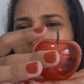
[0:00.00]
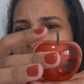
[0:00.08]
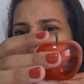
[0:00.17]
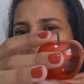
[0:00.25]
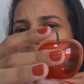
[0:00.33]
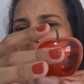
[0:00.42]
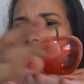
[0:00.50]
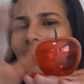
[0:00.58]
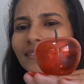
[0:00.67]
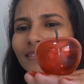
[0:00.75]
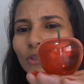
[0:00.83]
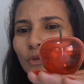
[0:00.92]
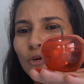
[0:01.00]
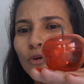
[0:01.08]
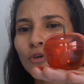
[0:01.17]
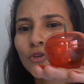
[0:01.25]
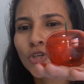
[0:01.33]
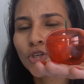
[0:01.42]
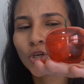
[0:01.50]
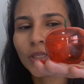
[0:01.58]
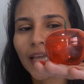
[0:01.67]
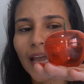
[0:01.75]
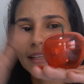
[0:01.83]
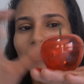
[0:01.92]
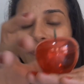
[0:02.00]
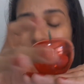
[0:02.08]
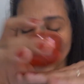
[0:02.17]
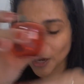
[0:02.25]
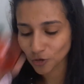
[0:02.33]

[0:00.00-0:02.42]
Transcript: Linda, né? Tô chonada.